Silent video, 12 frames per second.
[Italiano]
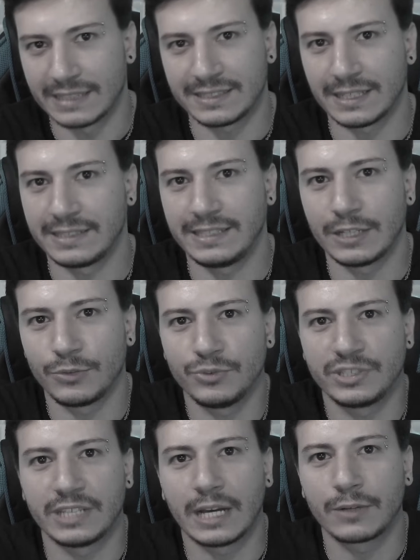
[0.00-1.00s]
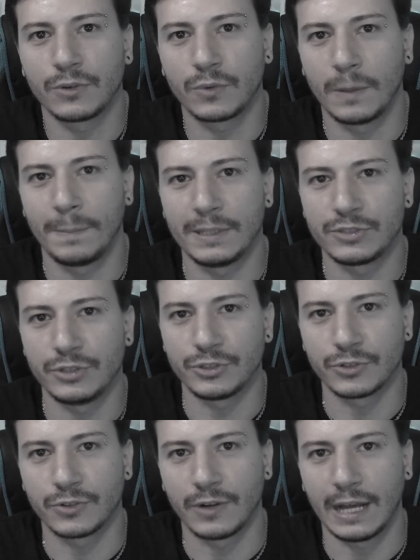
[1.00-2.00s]
Mi ha saziato un sacco quel pezzo
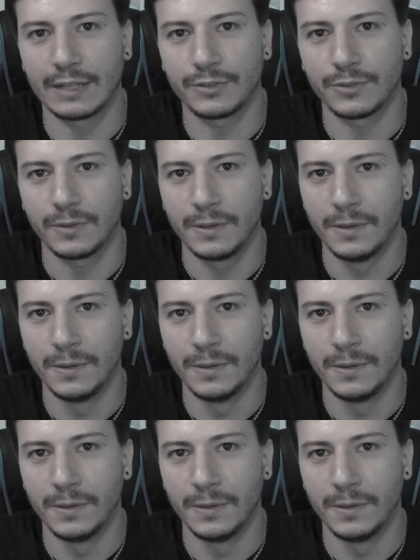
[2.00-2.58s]
di cioccolato.